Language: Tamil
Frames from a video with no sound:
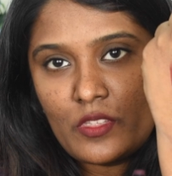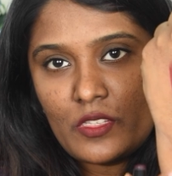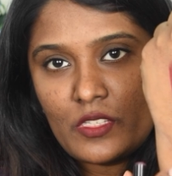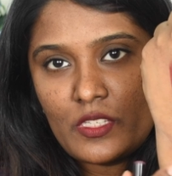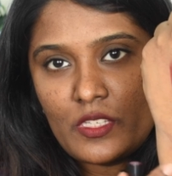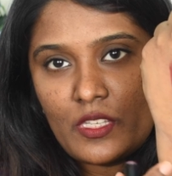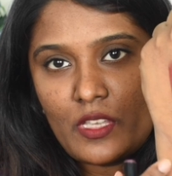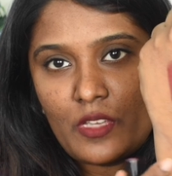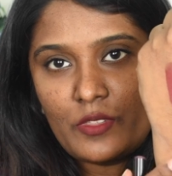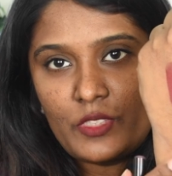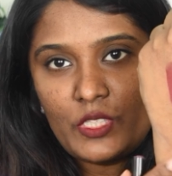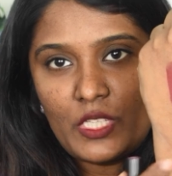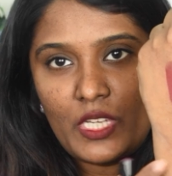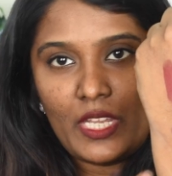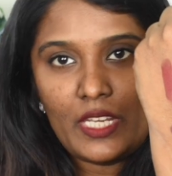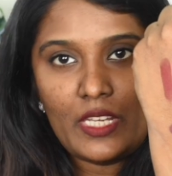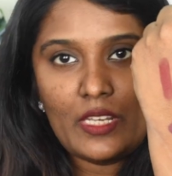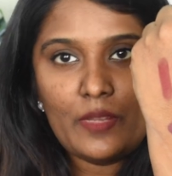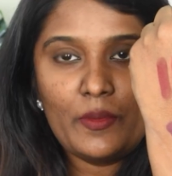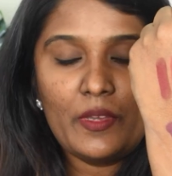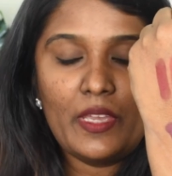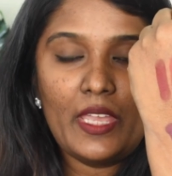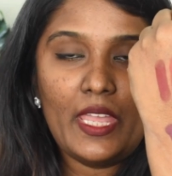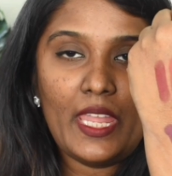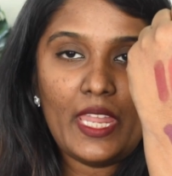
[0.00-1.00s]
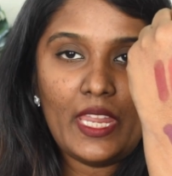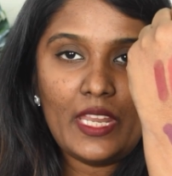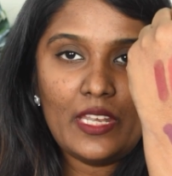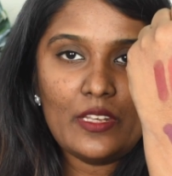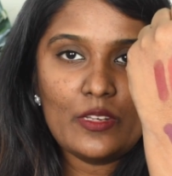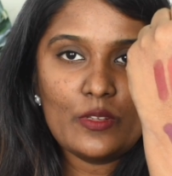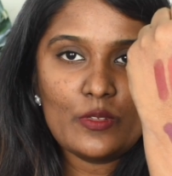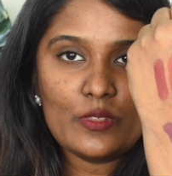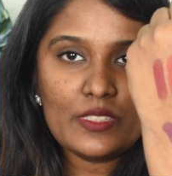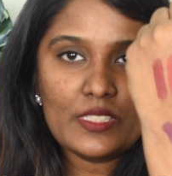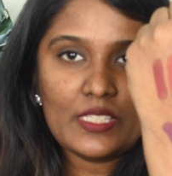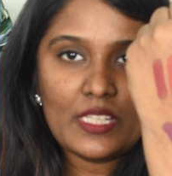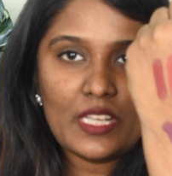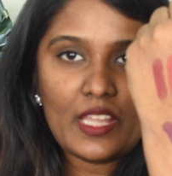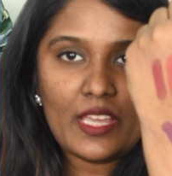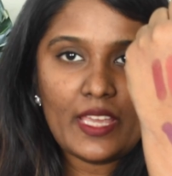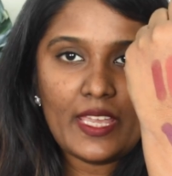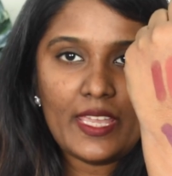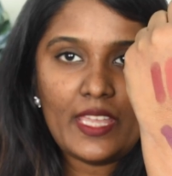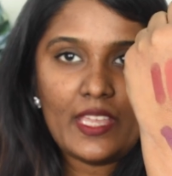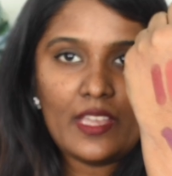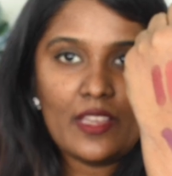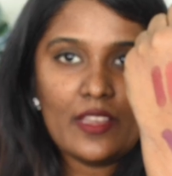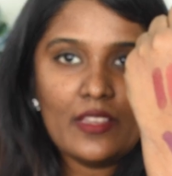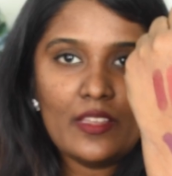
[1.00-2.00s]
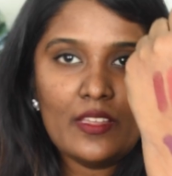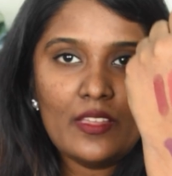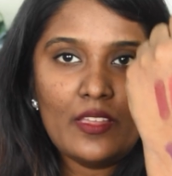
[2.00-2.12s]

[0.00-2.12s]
திஸ் இஸ் ஹவ் ஷேட் நம்பர் எயிட் லுக்ஸ் லைக்